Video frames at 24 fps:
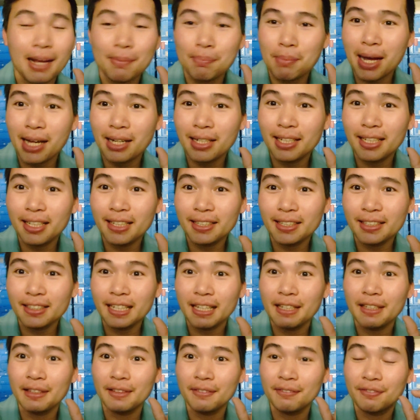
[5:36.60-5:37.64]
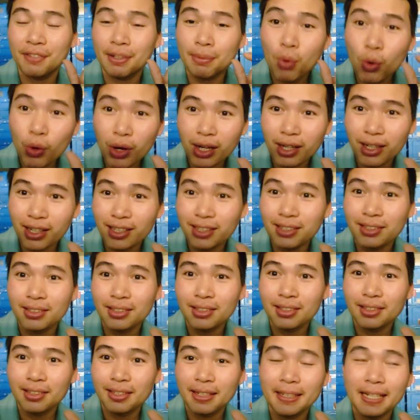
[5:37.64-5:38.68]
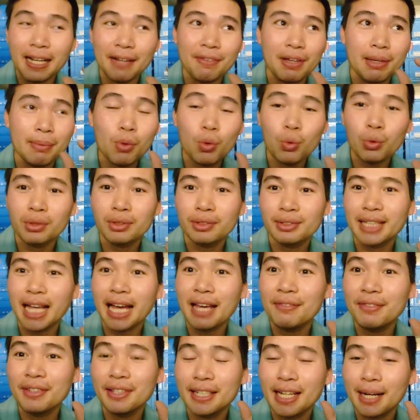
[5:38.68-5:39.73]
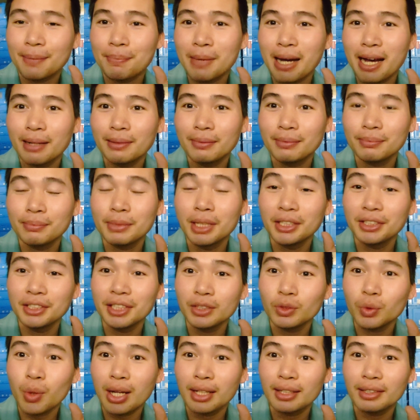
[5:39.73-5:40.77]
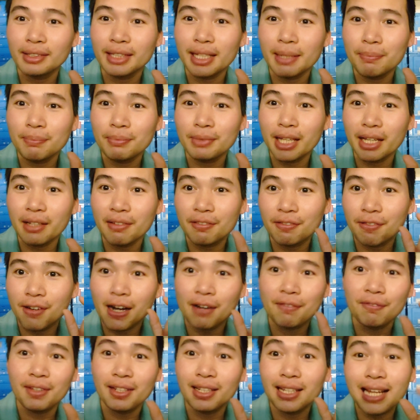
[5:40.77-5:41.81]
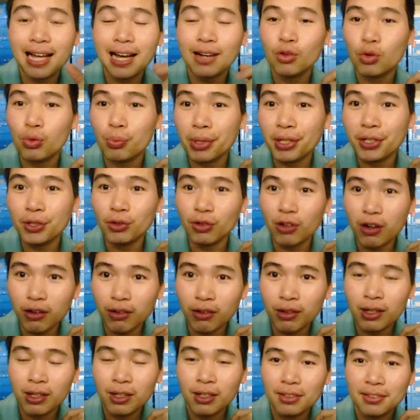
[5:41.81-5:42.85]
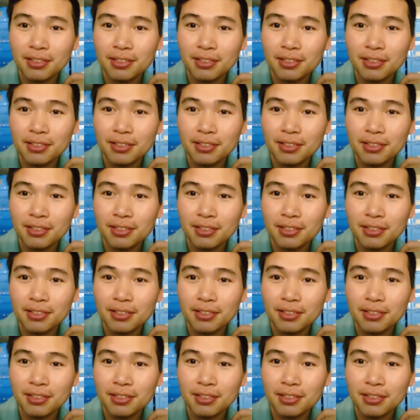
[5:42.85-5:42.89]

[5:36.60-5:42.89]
các bạn lên đến cái Facebook á, ha, lên cái Facebook, thay vì các bạn bữa giờ toàn tìm tên Phạm Văn La của mình đúng không,